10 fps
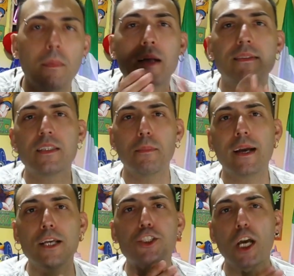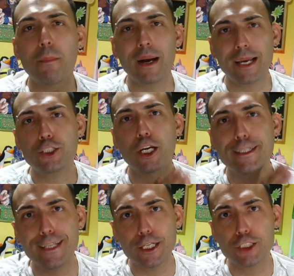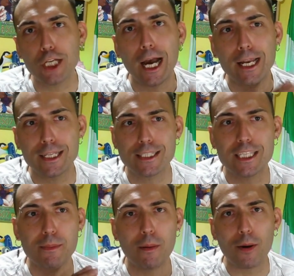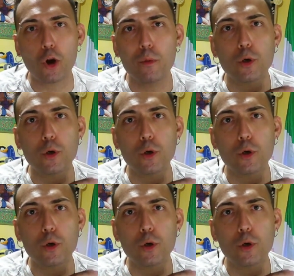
Ah sì, ma che c'è? Ma che c'hai? Dieci anni, sì, ma manco mio